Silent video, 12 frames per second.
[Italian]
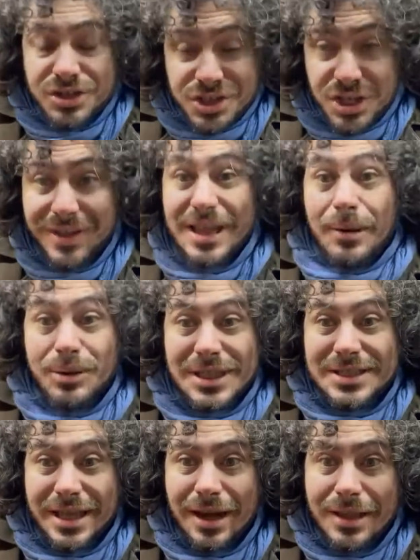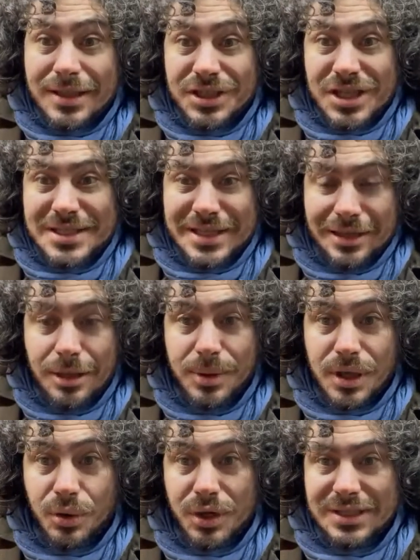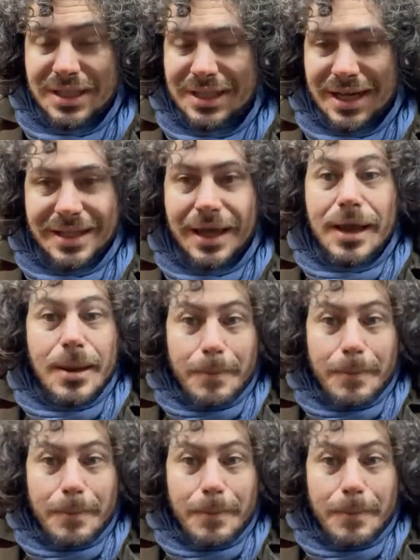Ci vediamo stasera alle 17 per gli auguri di Natale.